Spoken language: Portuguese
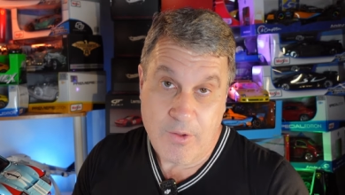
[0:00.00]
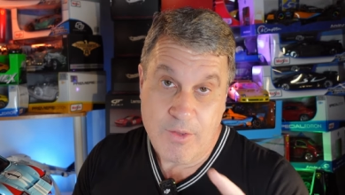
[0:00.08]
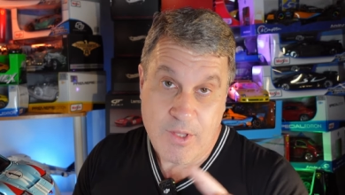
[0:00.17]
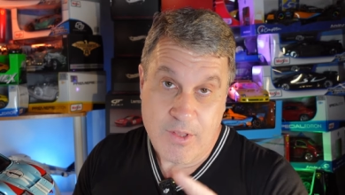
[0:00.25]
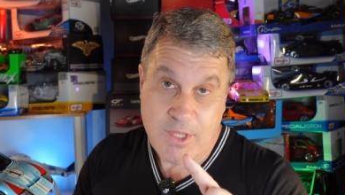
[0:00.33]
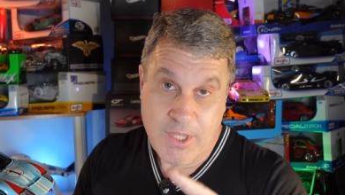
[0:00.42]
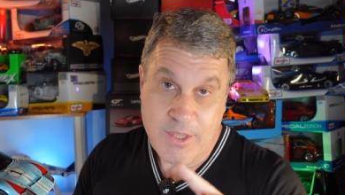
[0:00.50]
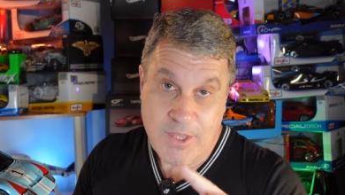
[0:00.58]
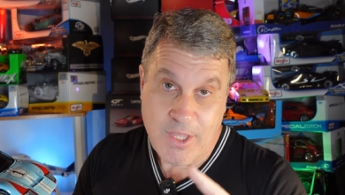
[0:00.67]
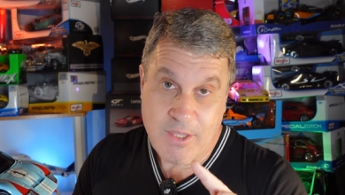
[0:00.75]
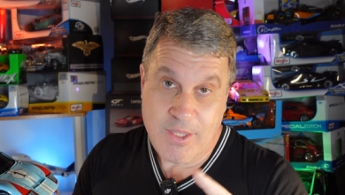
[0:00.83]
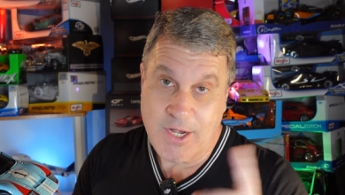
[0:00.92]
Eu ainda
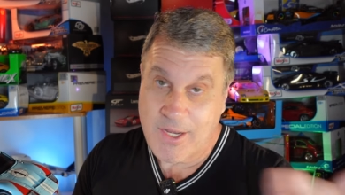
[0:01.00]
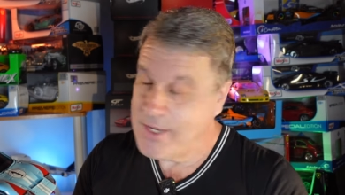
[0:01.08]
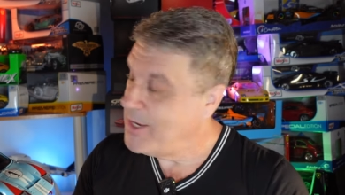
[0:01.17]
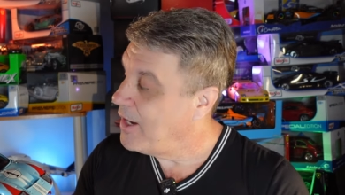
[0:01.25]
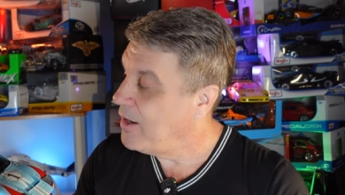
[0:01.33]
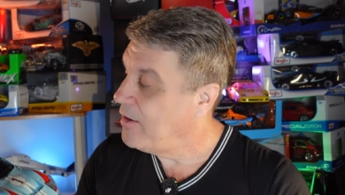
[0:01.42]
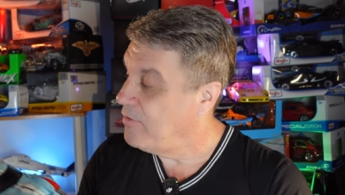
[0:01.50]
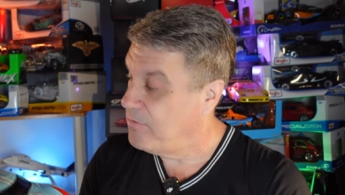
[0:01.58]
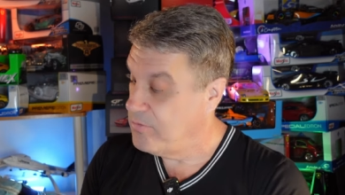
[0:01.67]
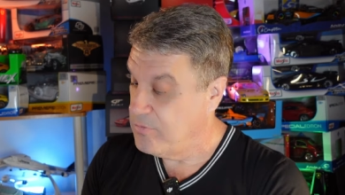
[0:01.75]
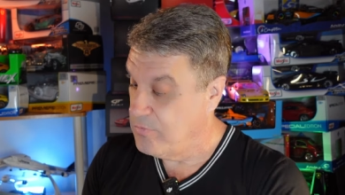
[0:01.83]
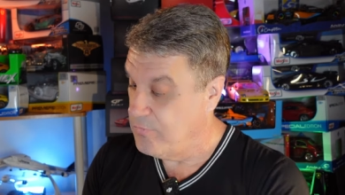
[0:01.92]
tentei traquear
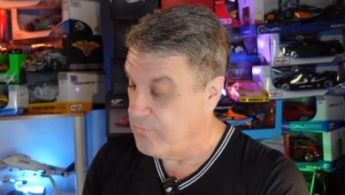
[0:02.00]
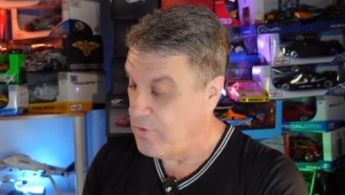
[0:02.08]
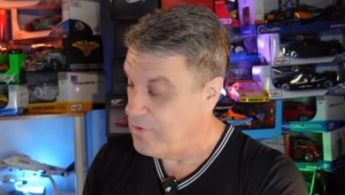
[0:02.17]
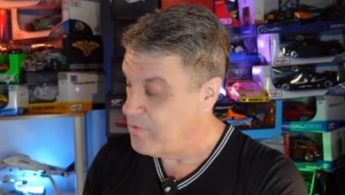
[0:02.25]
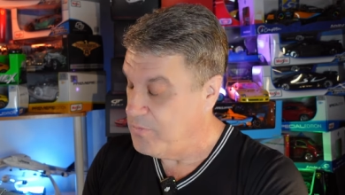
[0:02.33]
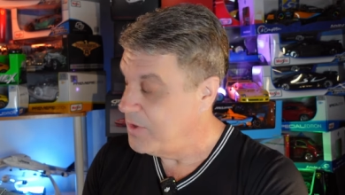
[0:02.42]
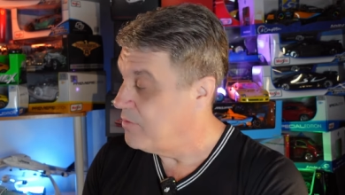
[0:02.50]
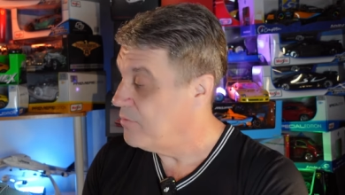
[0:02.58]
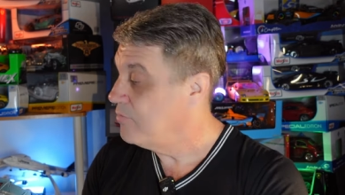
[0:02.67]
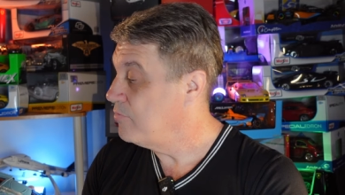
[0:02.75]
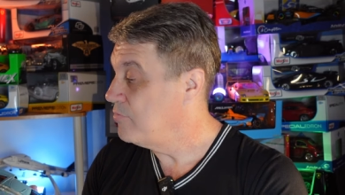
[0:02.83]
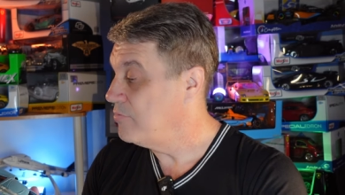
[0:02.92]
o, o foco, mas não,